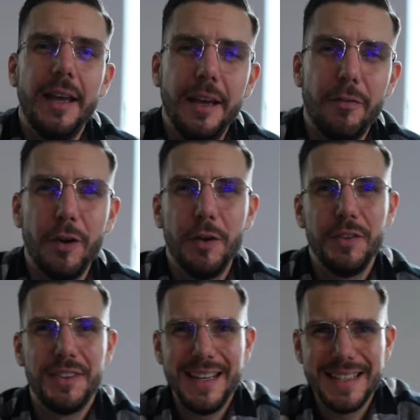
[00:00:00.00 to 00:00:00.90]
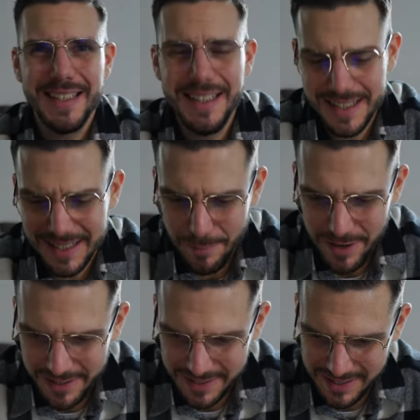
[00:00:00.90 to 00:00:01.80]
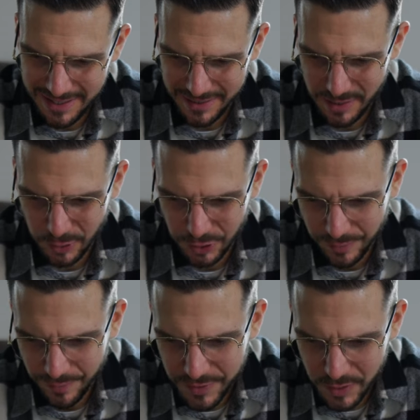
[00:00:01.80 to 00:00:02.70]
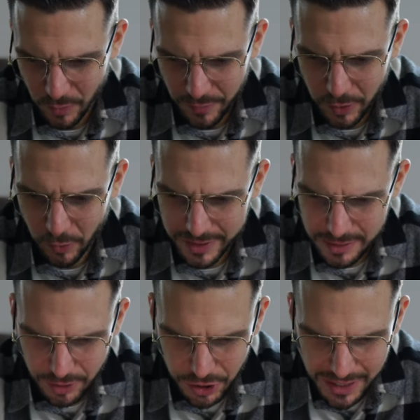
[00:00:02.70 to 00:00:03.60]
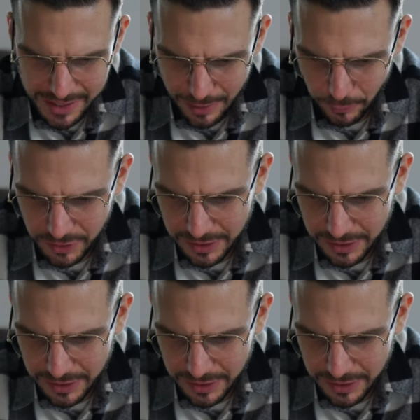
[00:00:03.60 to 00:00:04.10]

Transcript: Ja, Freunde, und das ist es am Ende des Tages auch schon. So, wir gucken jetzt nochmal schnell hier auf die